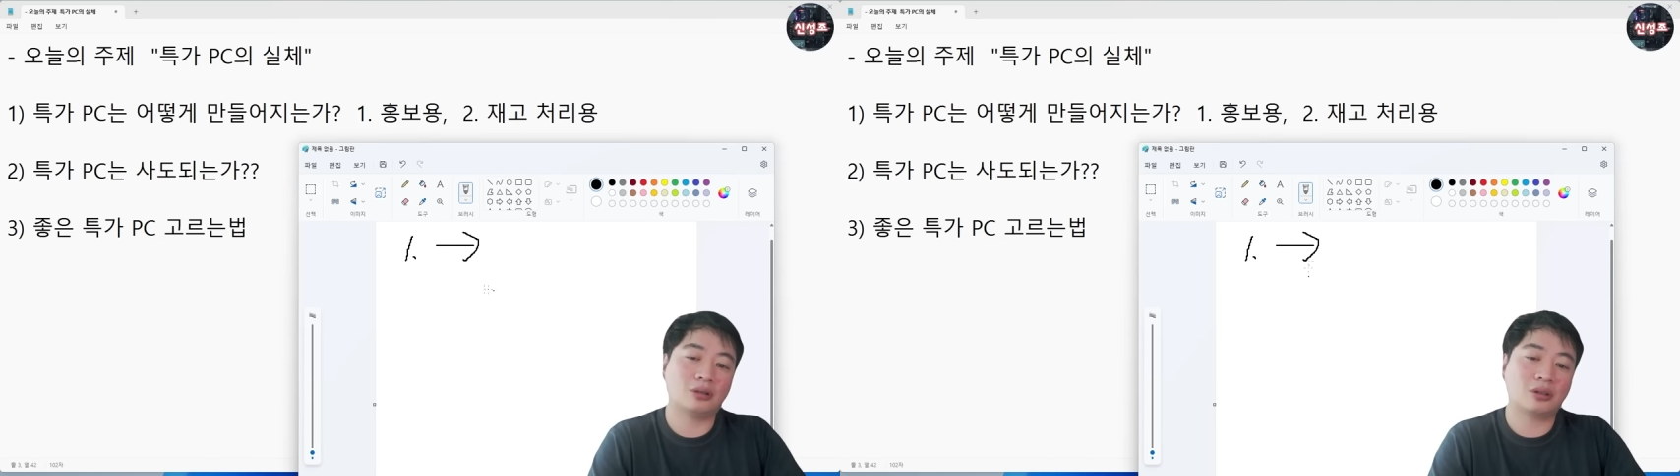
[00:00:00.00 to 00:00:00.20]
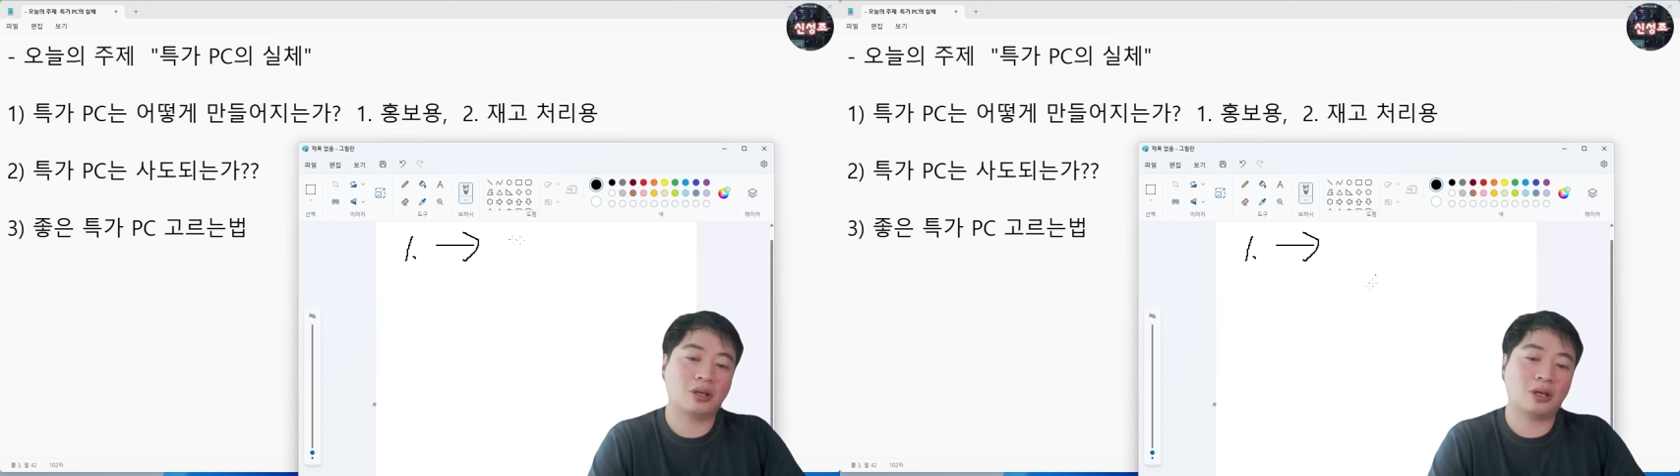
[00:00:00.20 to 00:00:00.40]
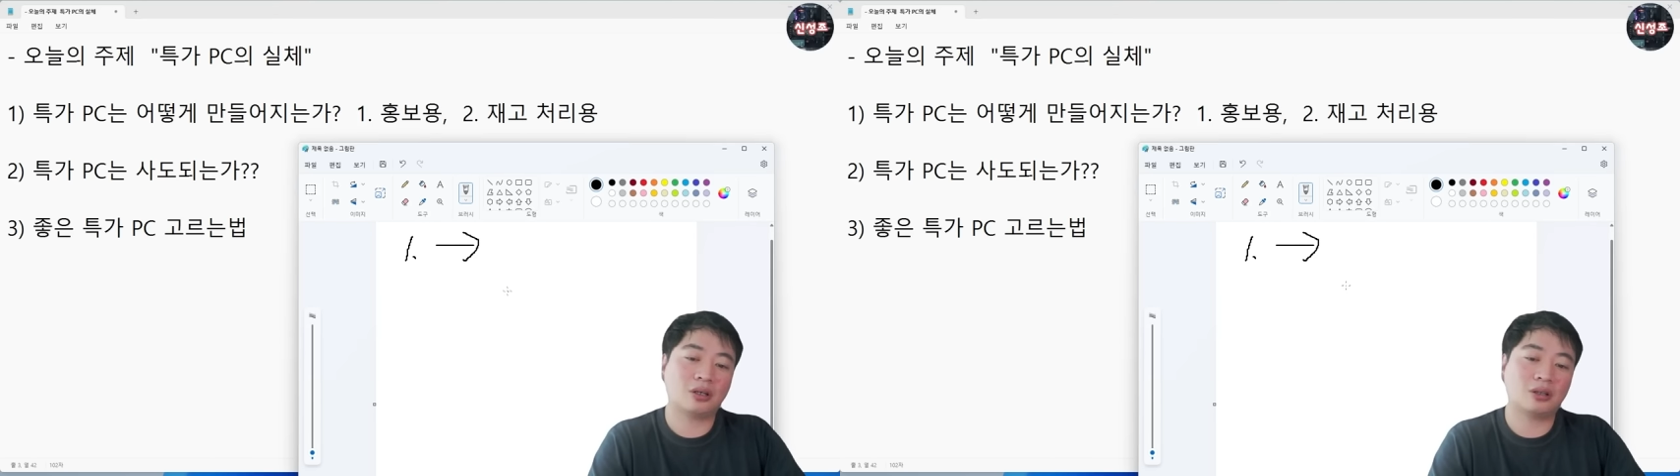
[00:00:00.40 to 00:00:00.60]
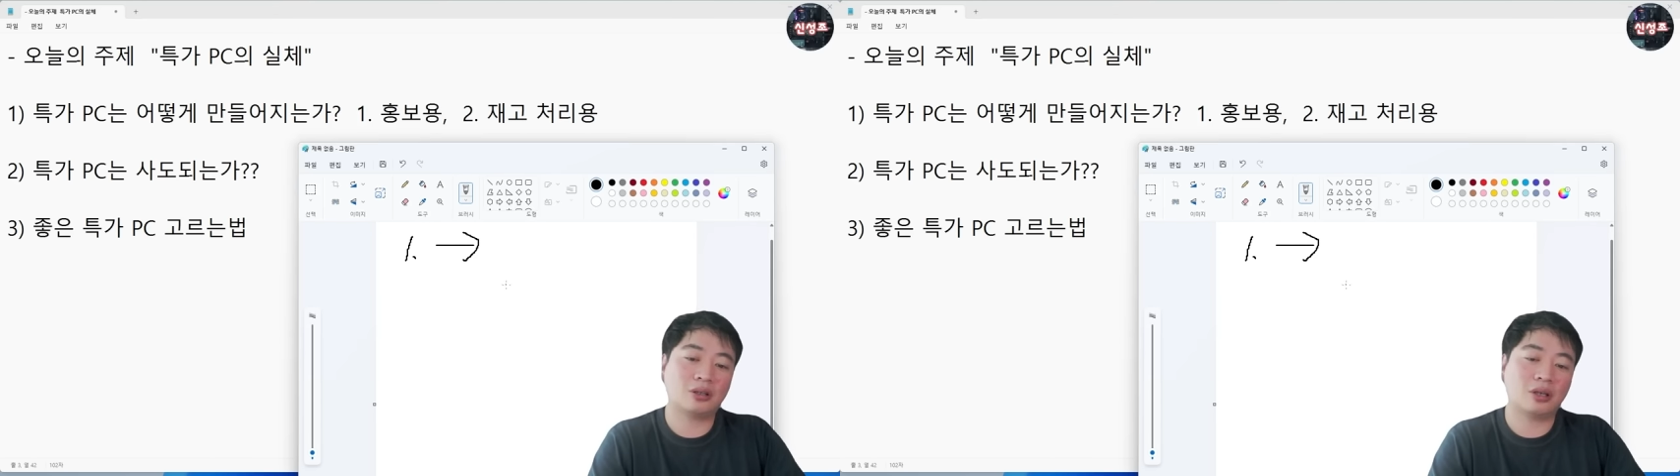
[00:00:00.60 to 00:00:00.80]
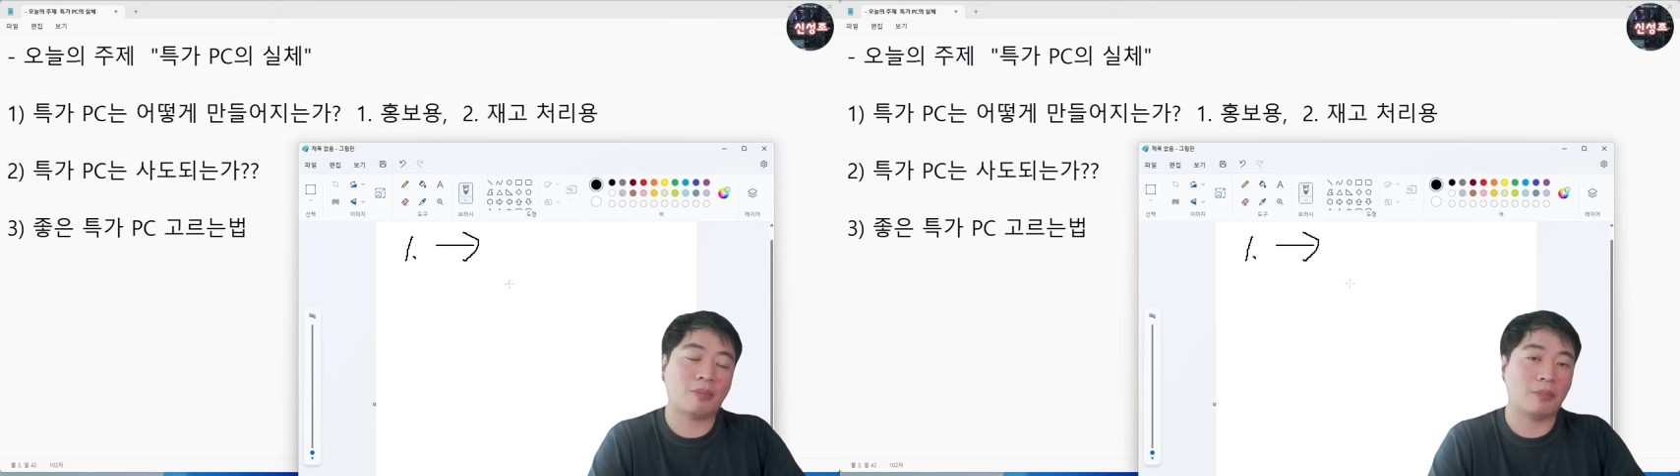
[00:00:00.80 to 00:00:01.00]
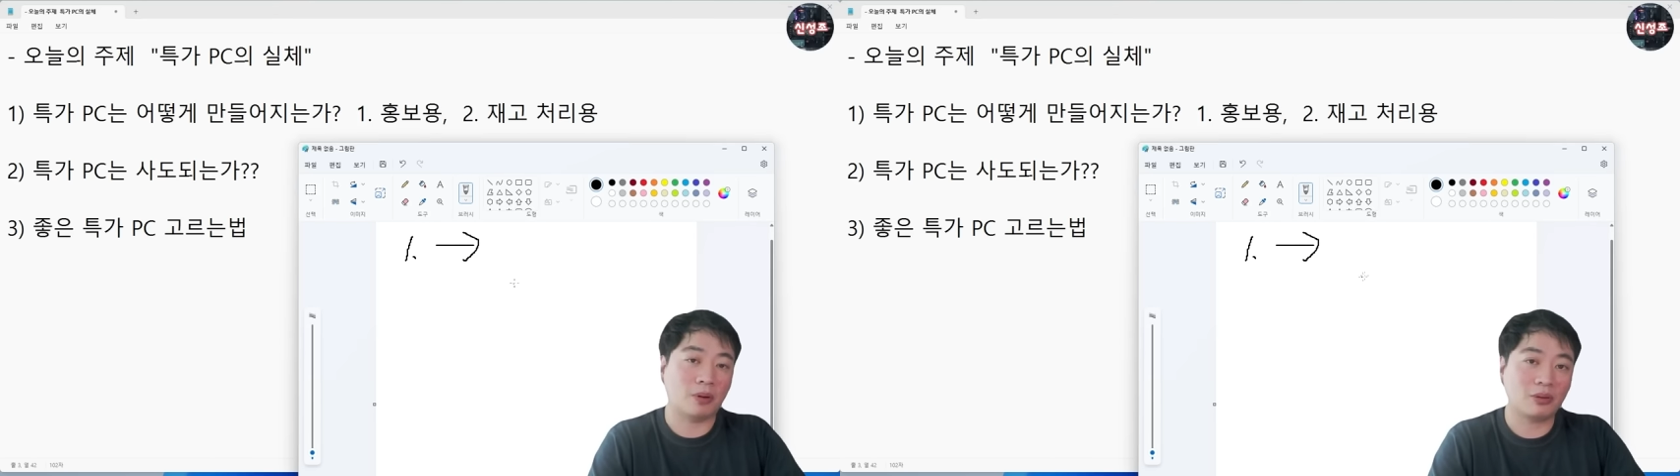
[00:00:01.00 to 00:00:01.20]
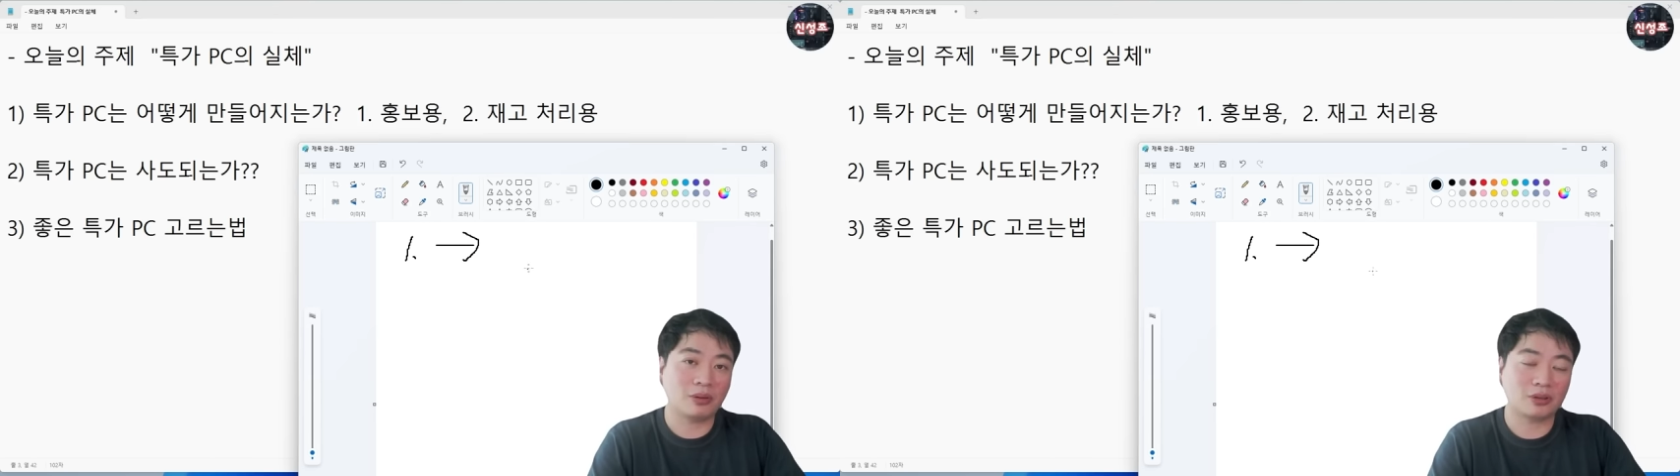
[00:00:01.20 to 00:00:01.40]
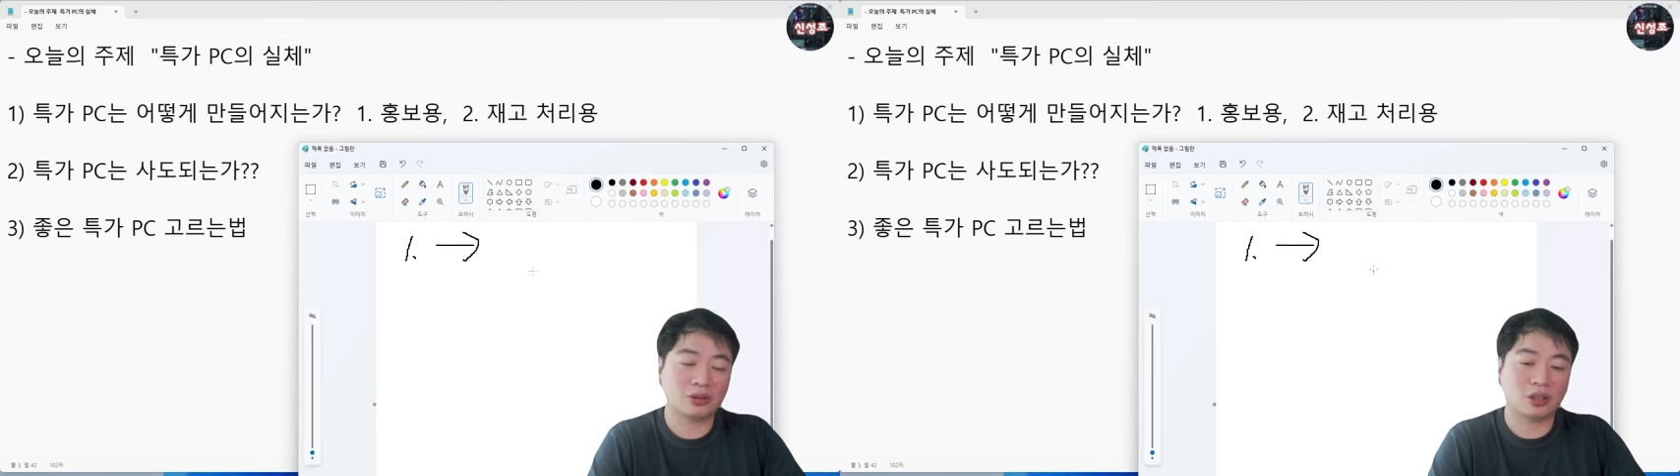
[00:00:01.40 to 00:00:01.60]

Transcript: 특가를 한번